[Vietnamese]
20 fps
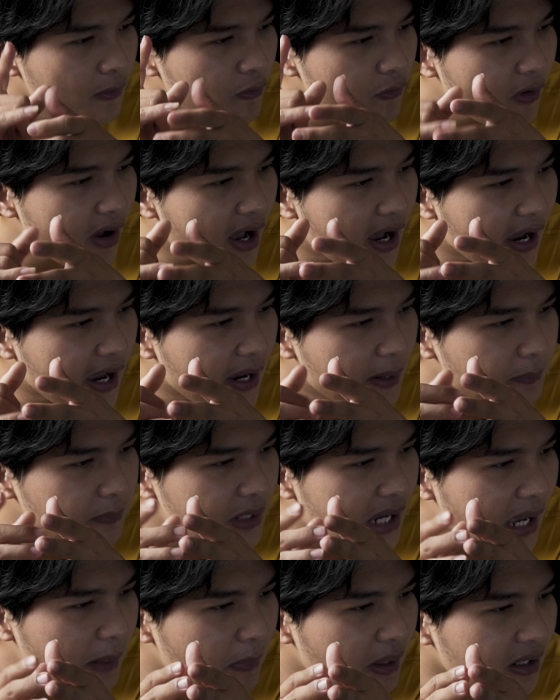Và em
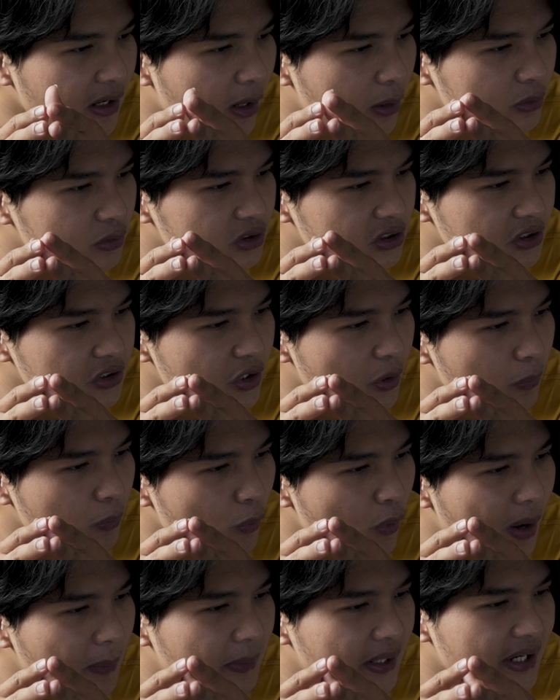đã bắt đầu sử dụng
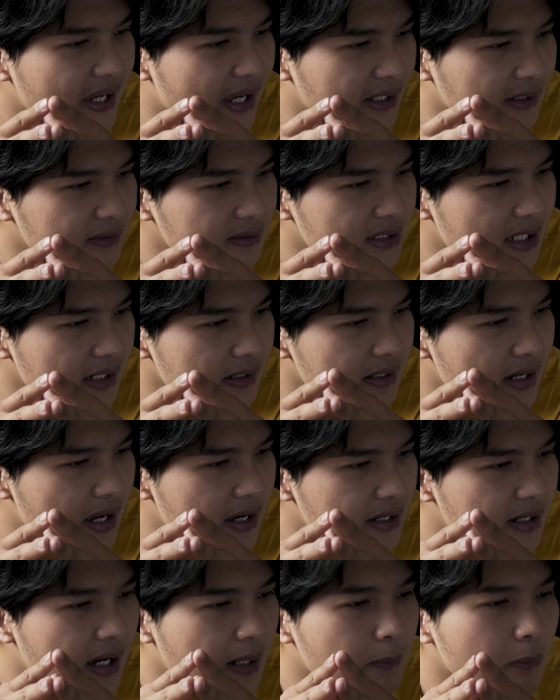qua máy ảnh cách
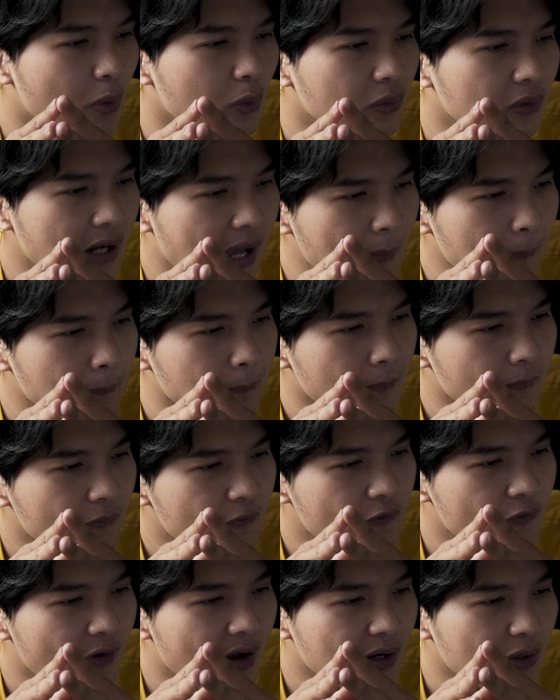đây gần một năm
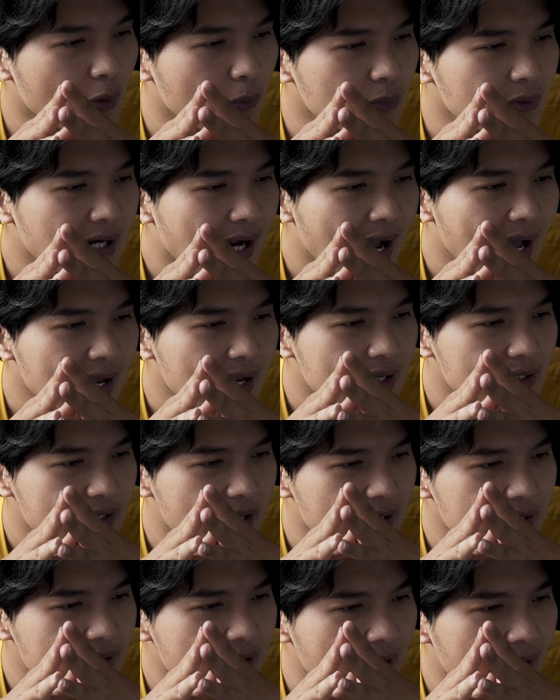và cũng khá là
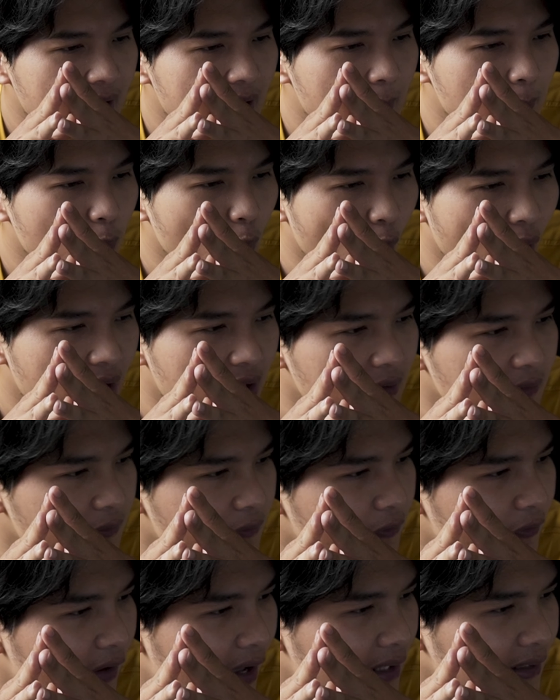dễ dàng làm quen
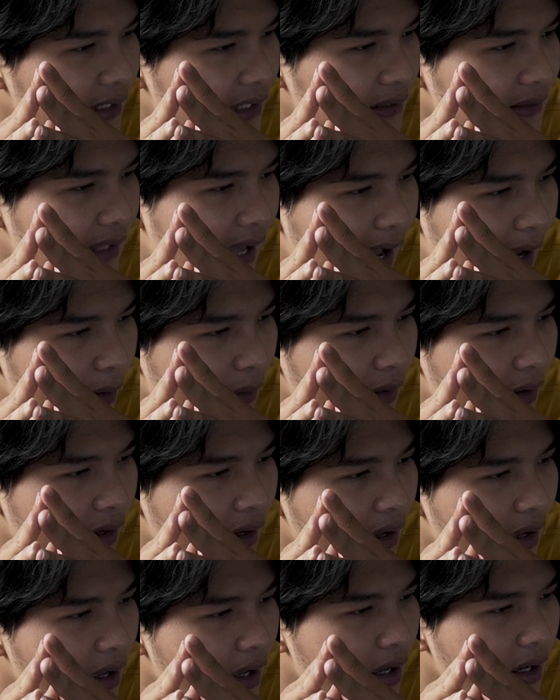và thành thạo.
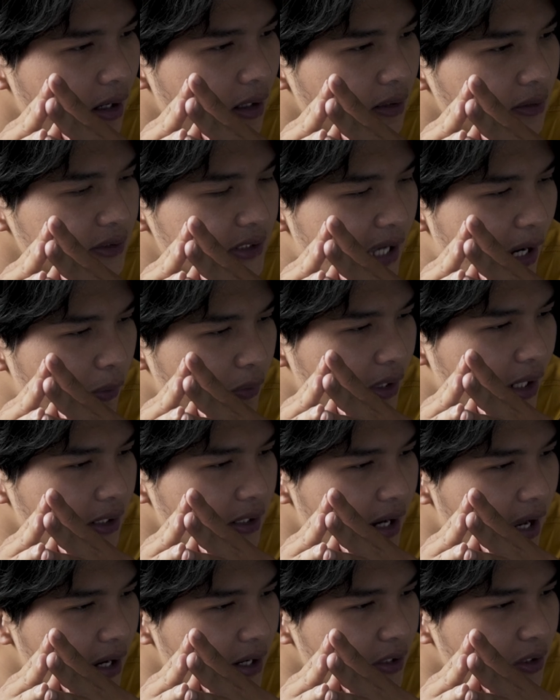Dạo
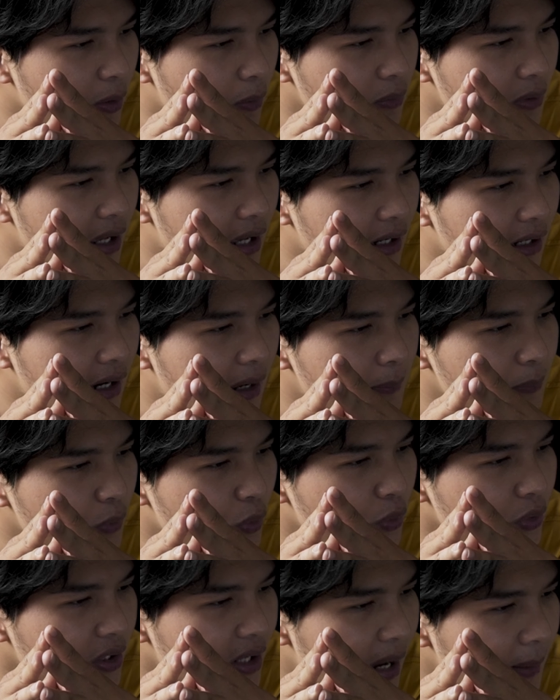gần đây cũng là năm
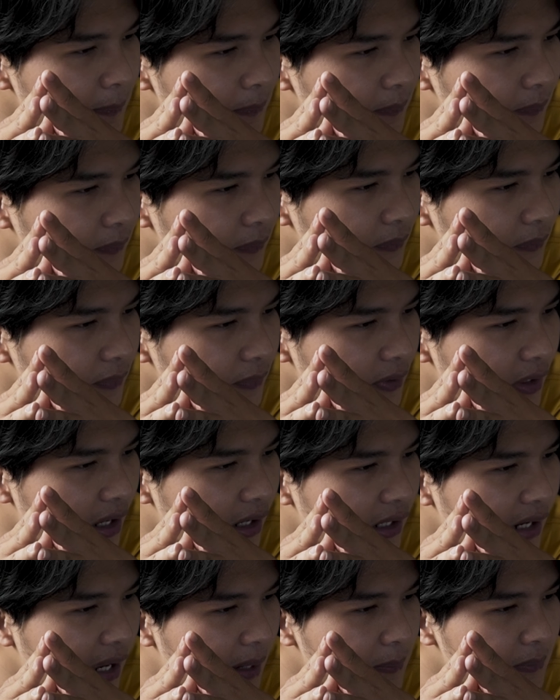cuối cấp
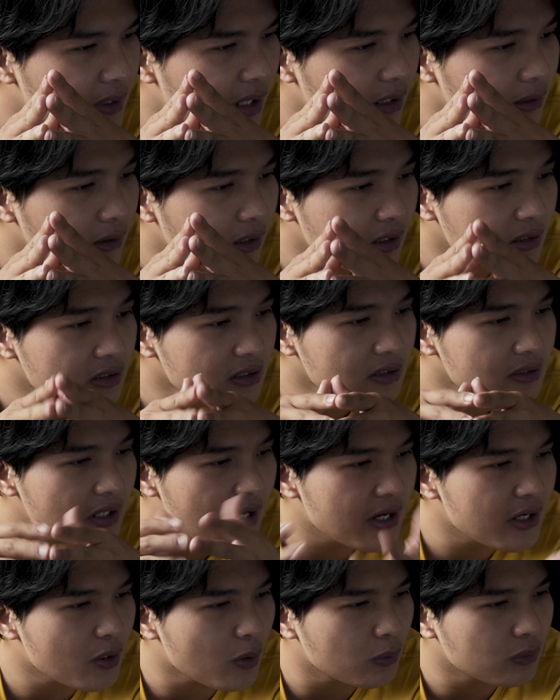nên em cần có hướng
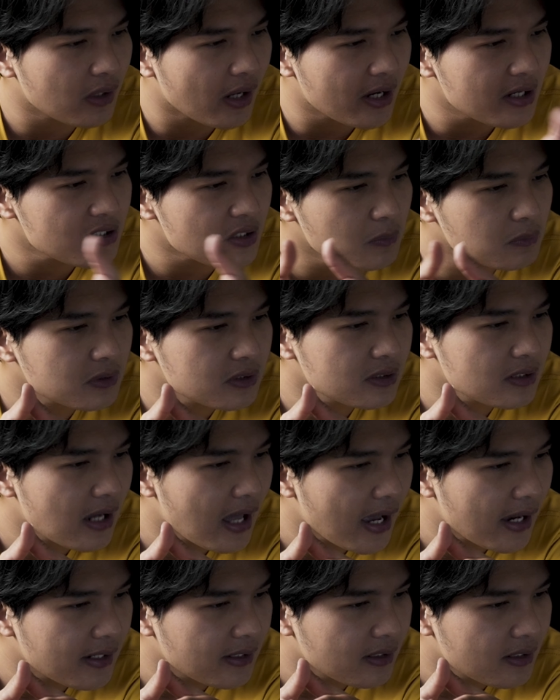đi cụ thể trong tương
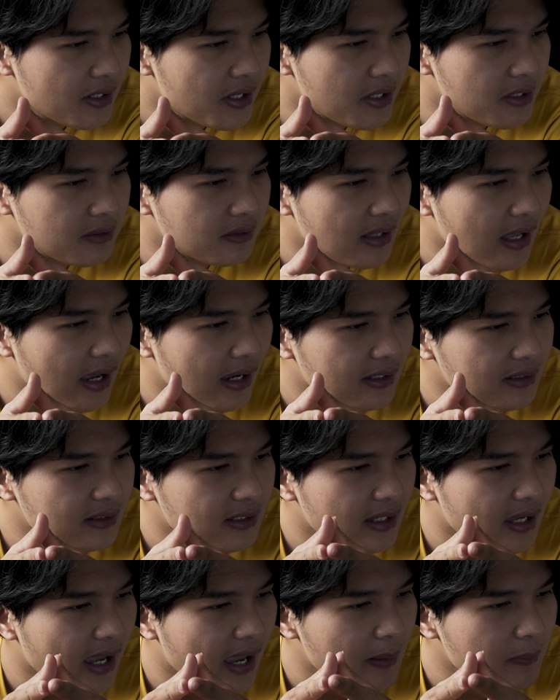lai. Hiện tại
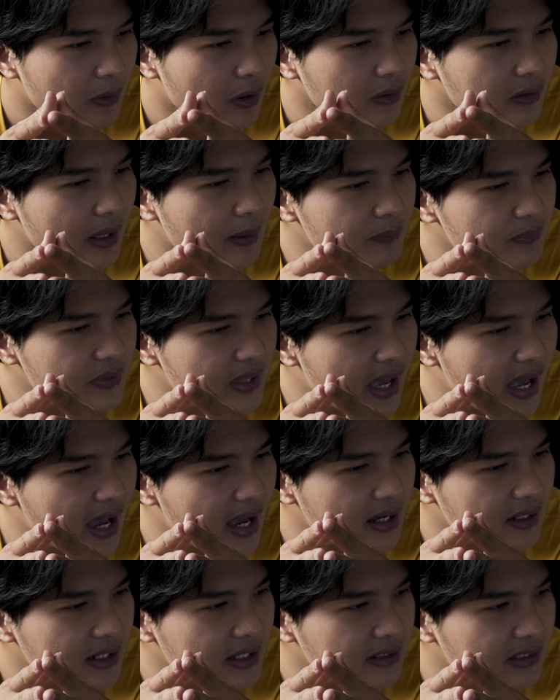thì em có tham
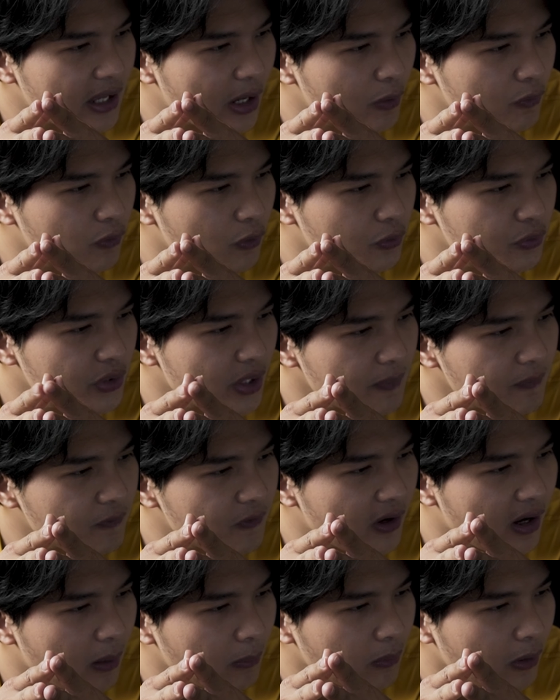gia đi theo phụ giúp
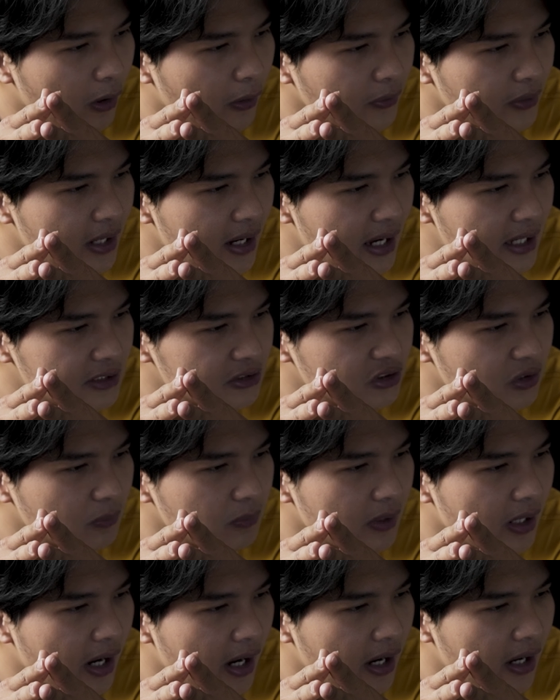và học hỏi các anh
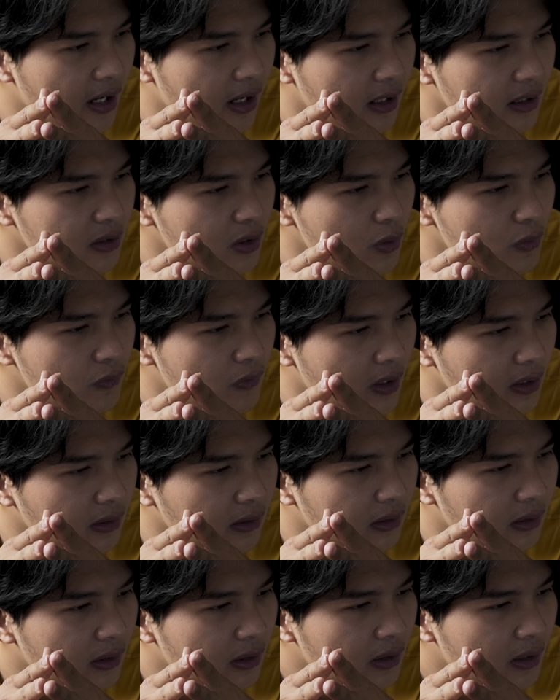trong nghề ở khu vực
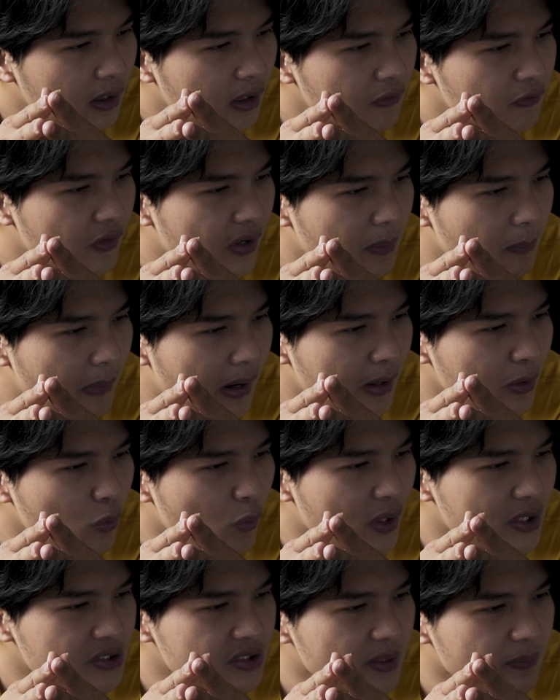về mảng
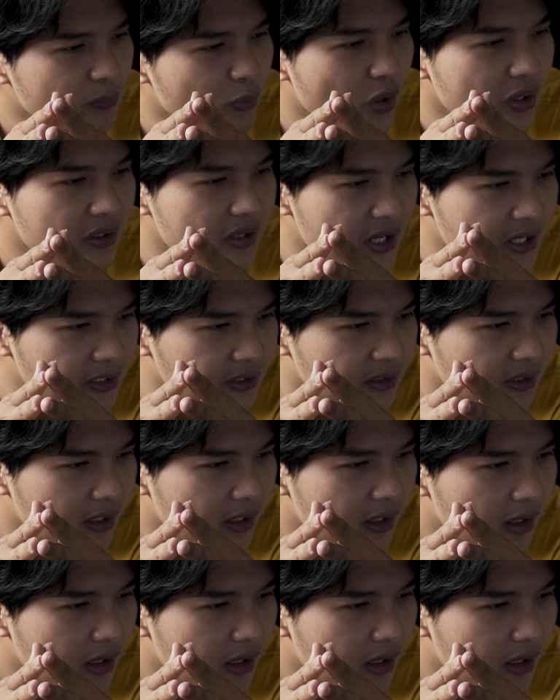quay chụp wedding